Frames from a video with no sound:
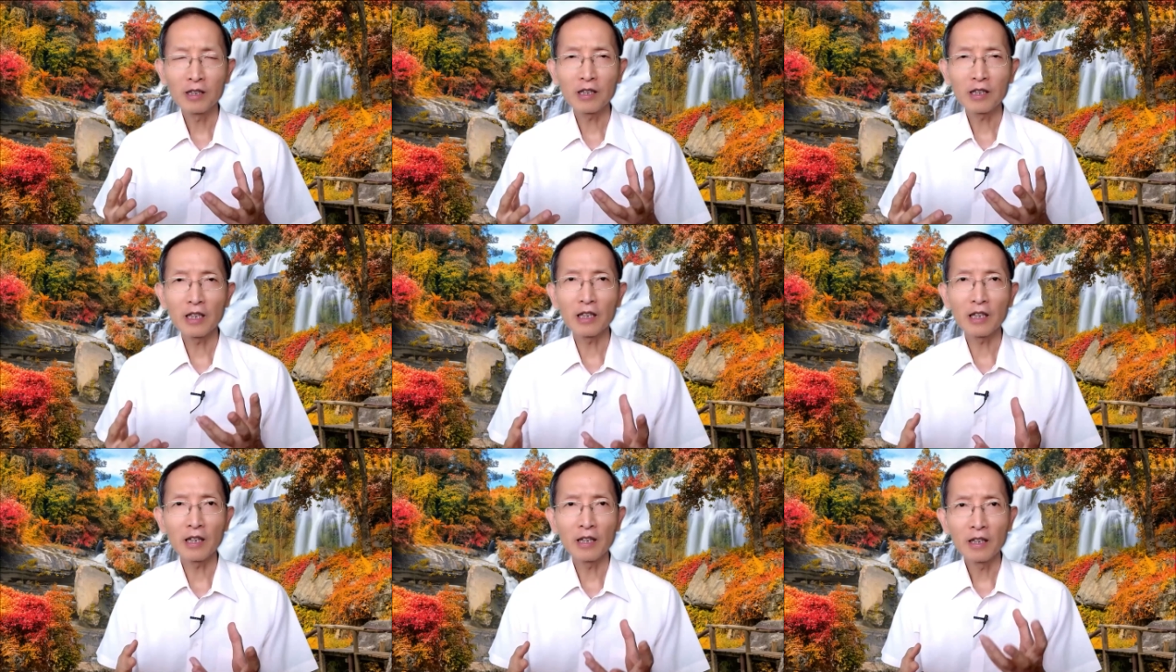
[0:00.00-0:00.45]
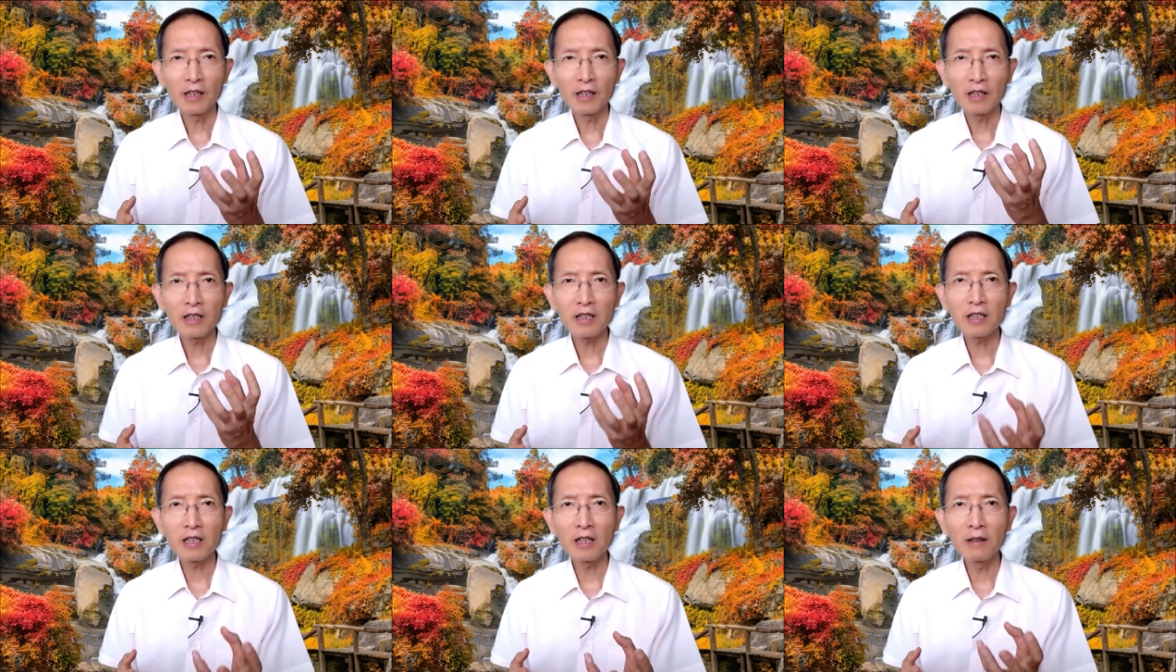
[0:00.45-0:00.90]
这个
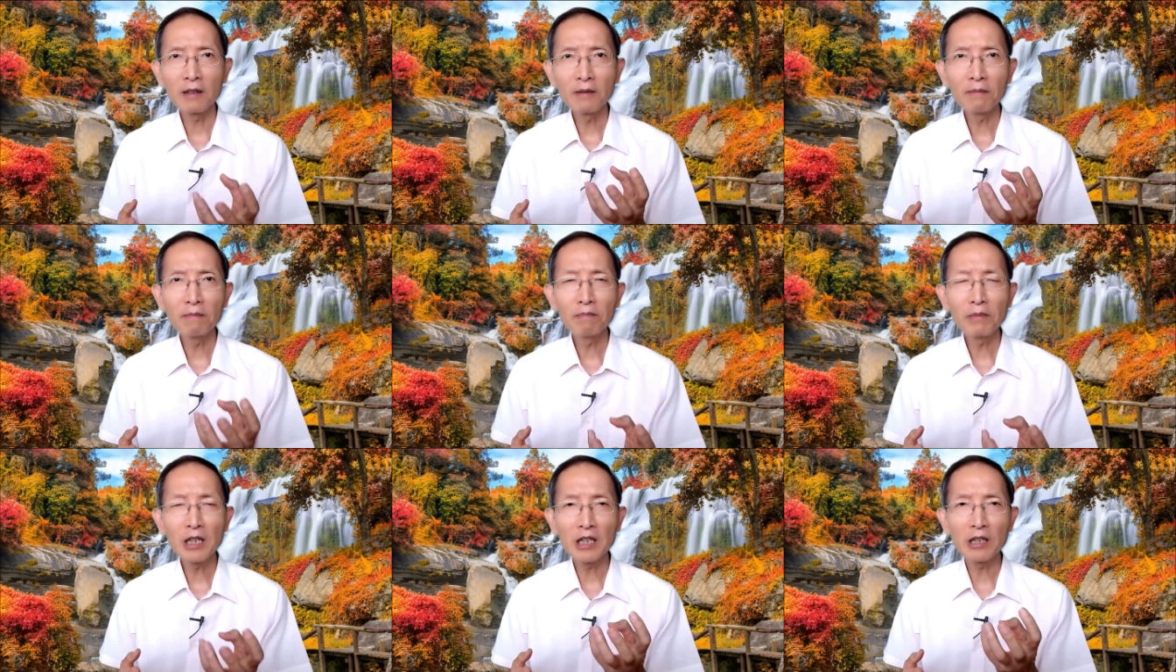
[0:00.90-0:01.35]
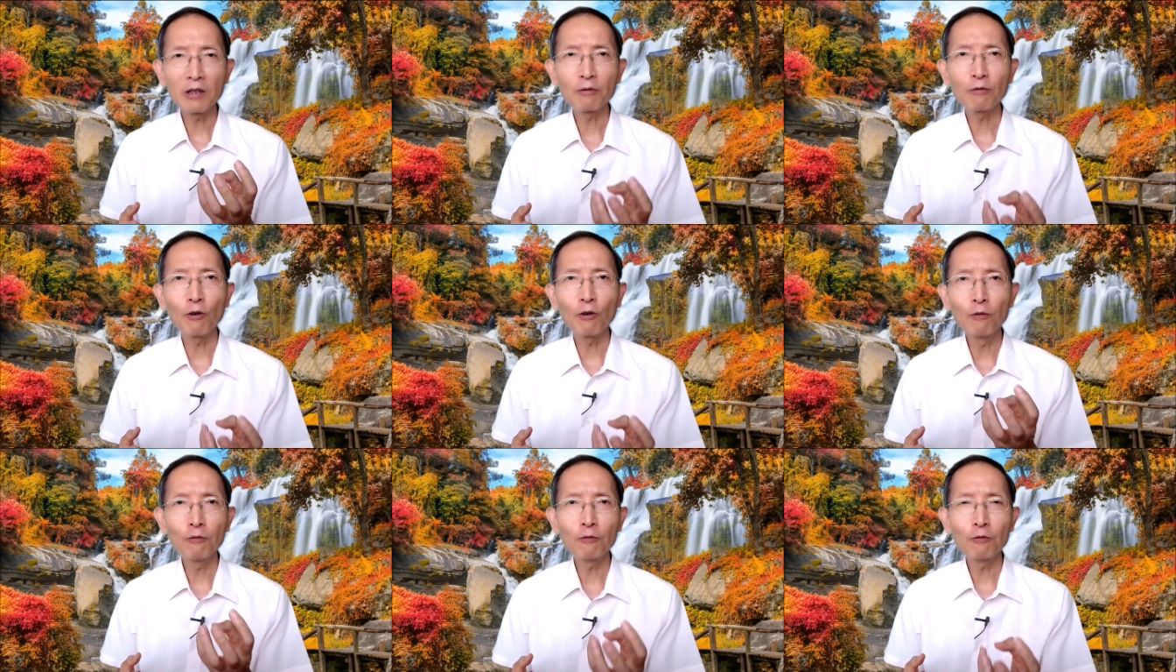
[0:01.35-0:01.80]
生命
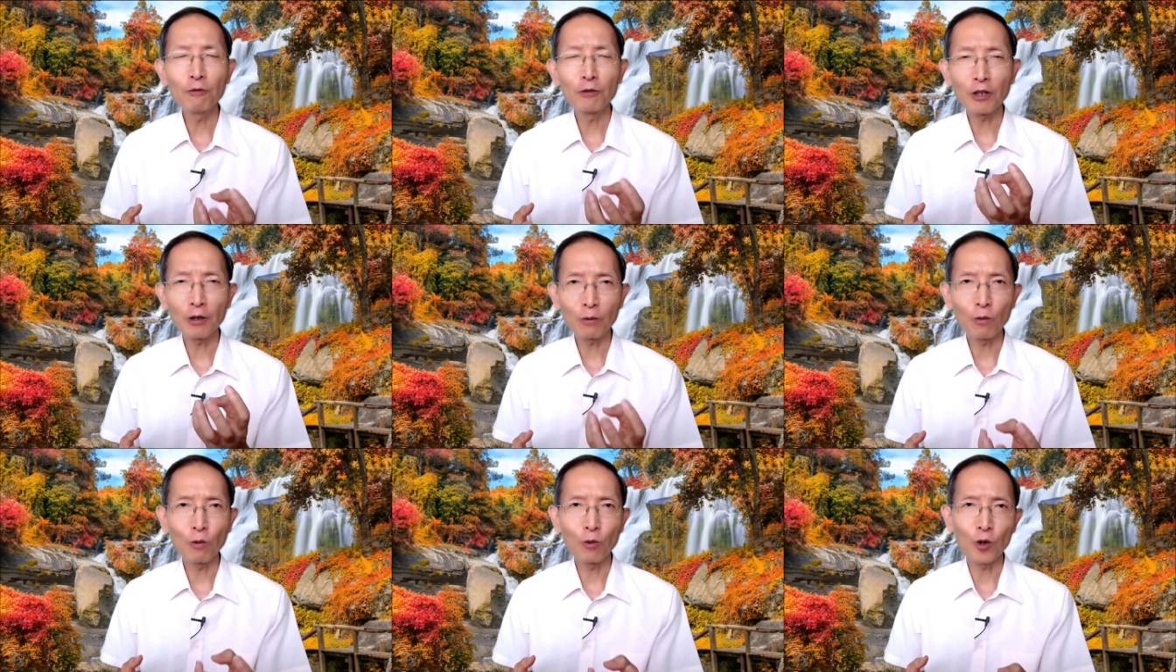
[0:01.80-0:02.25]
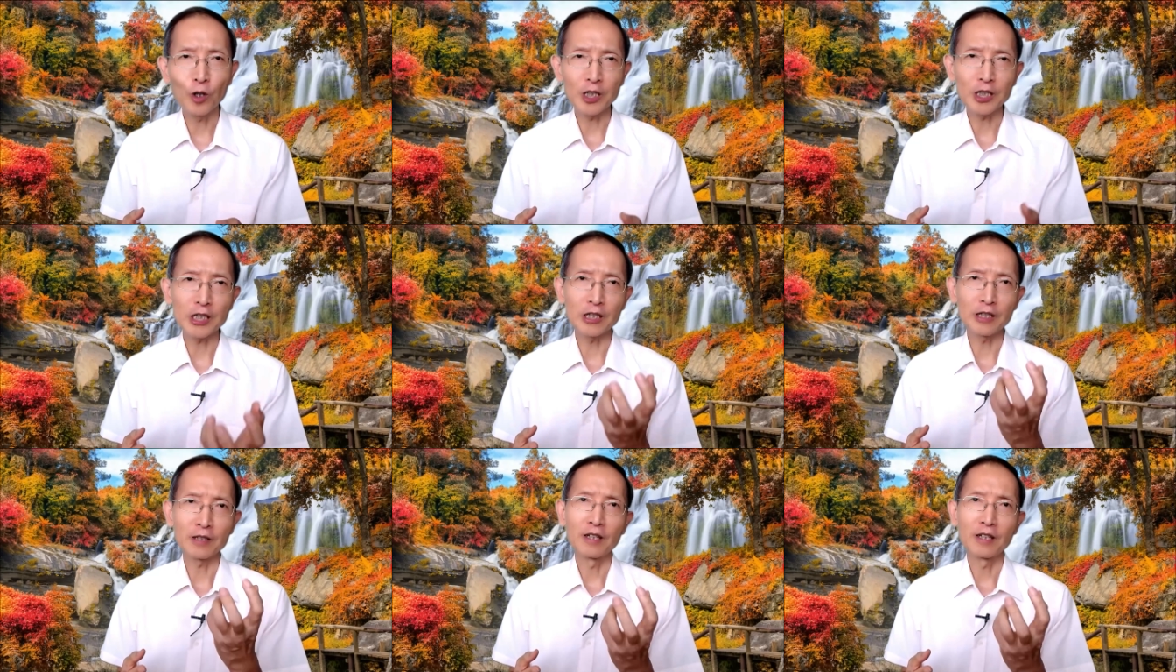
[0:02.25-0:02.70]
丰富的果
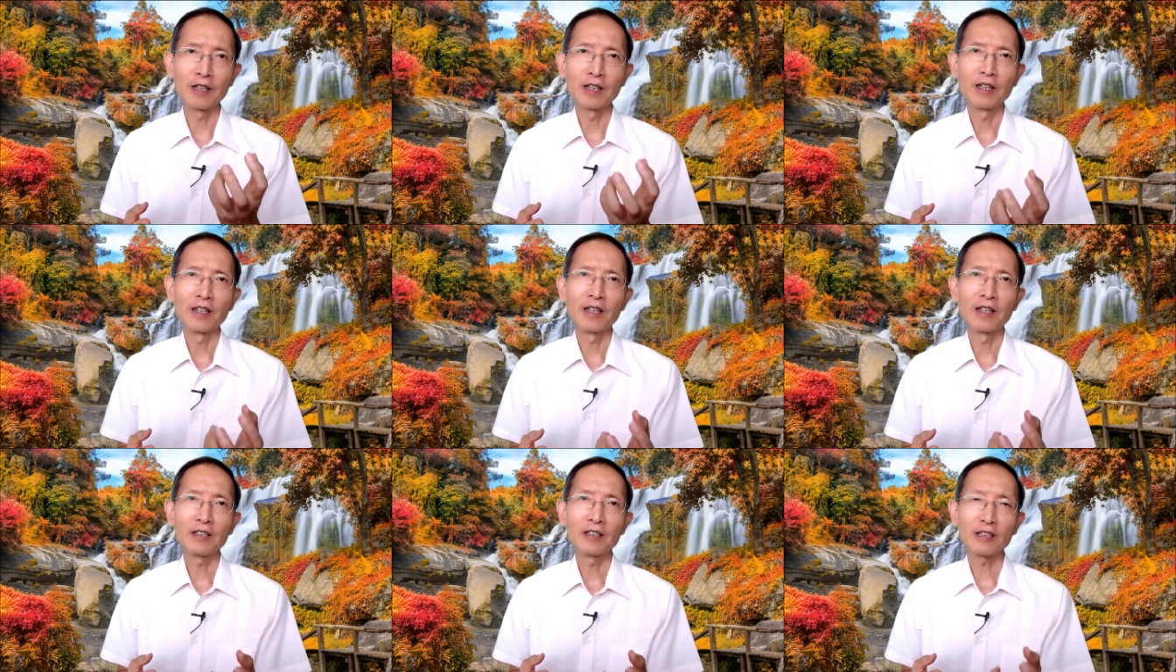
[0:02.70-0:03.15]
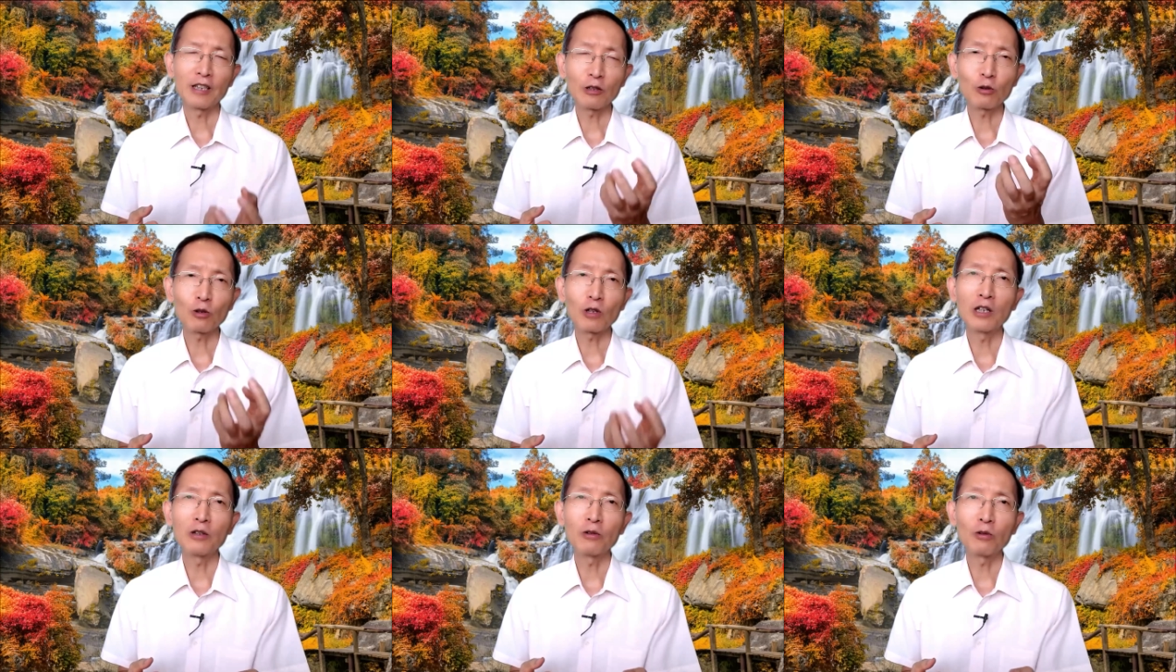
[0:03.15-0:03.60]
子，结
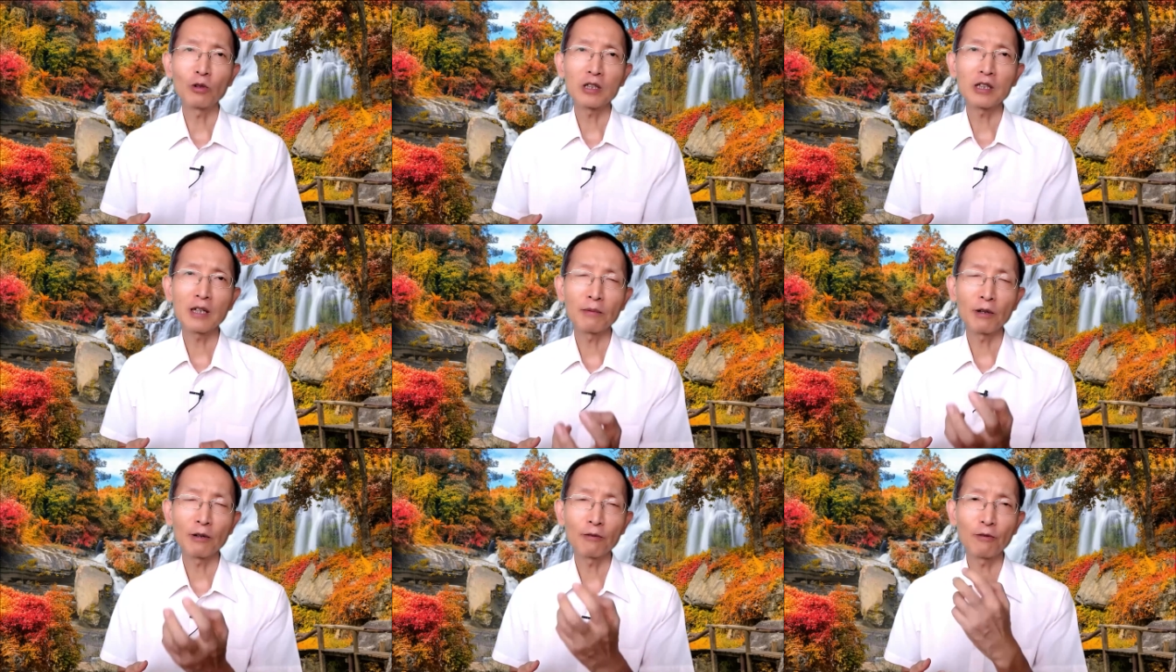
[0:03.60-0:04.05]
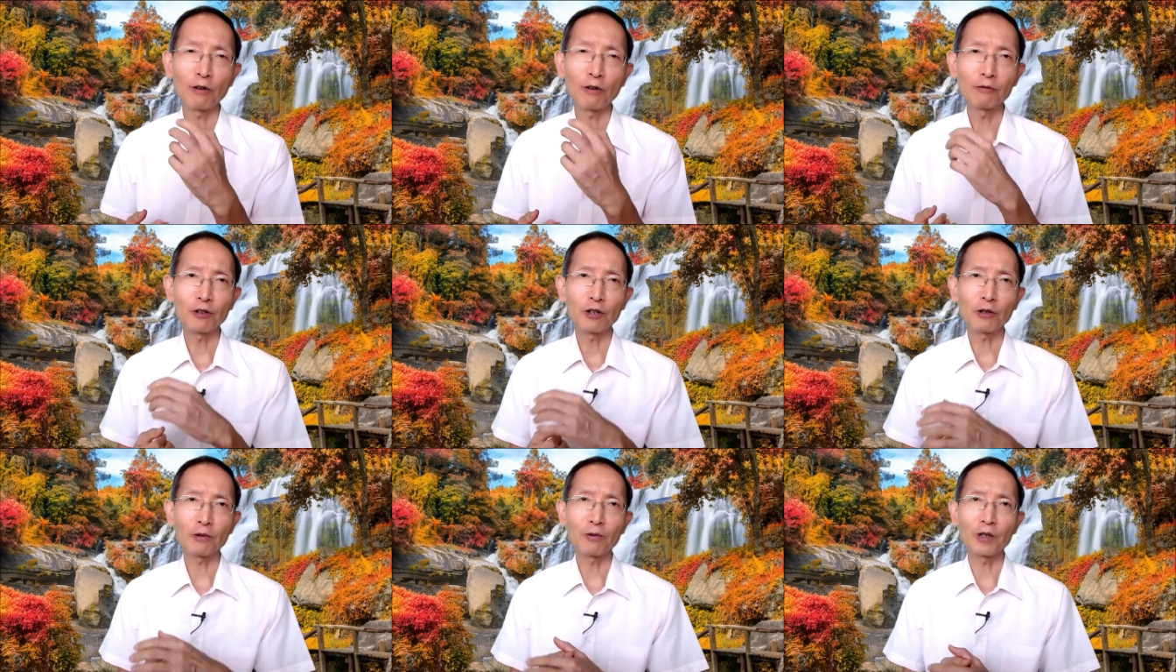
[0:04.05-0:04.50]
出更多生命
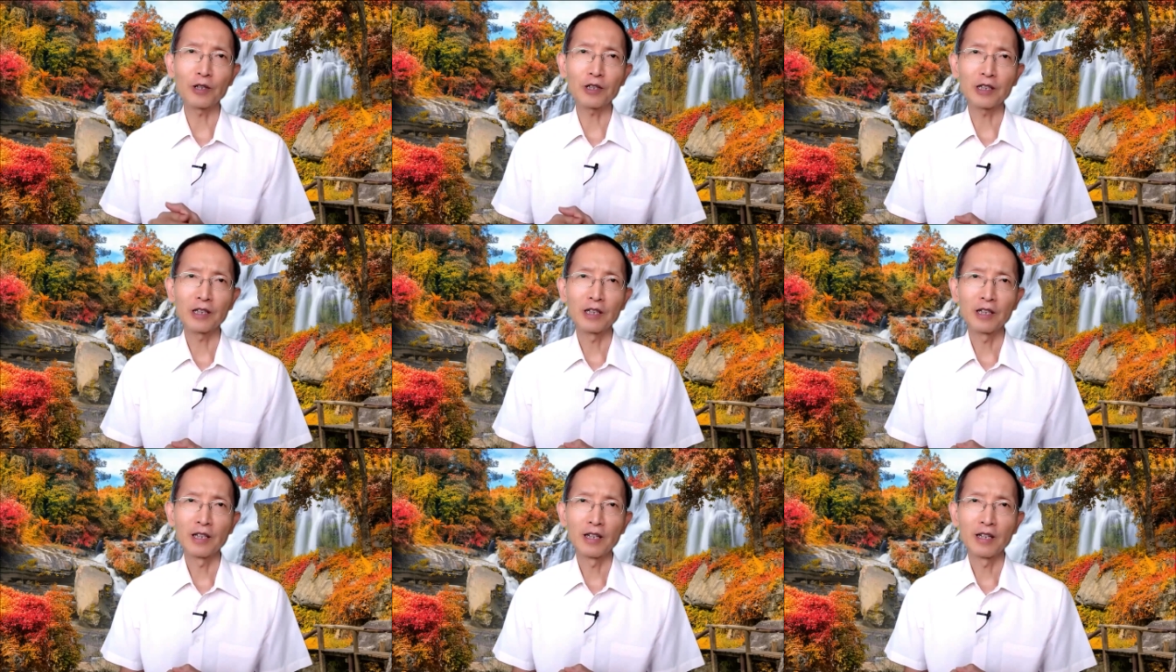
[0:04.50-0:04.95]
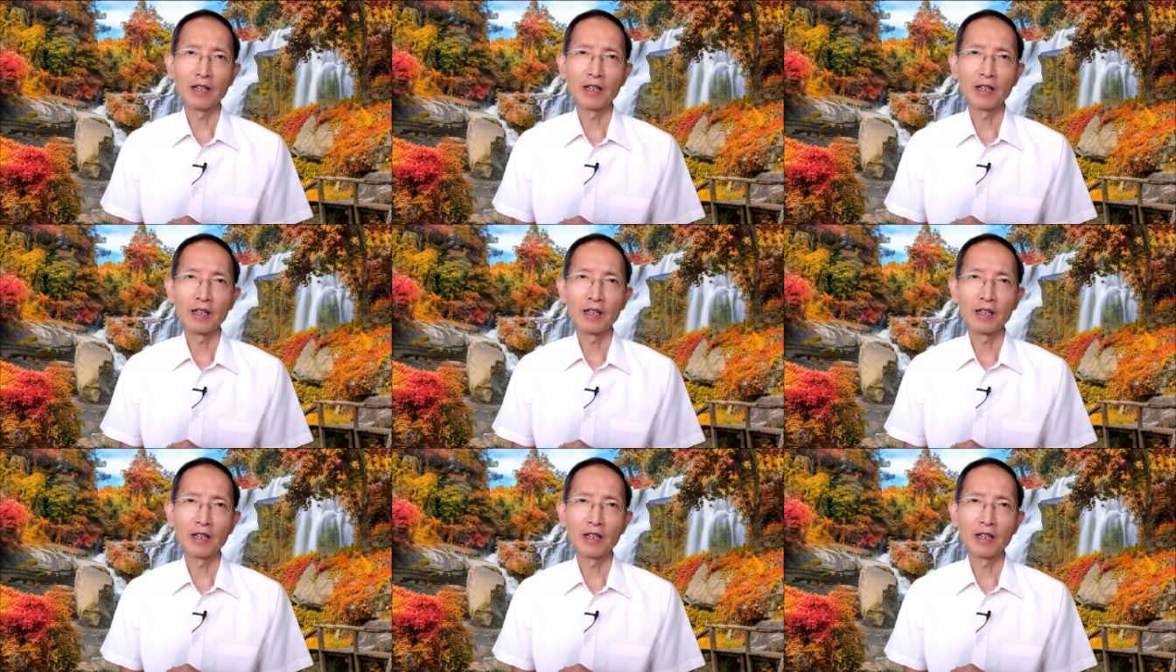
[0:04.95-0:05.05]
丰富的果子。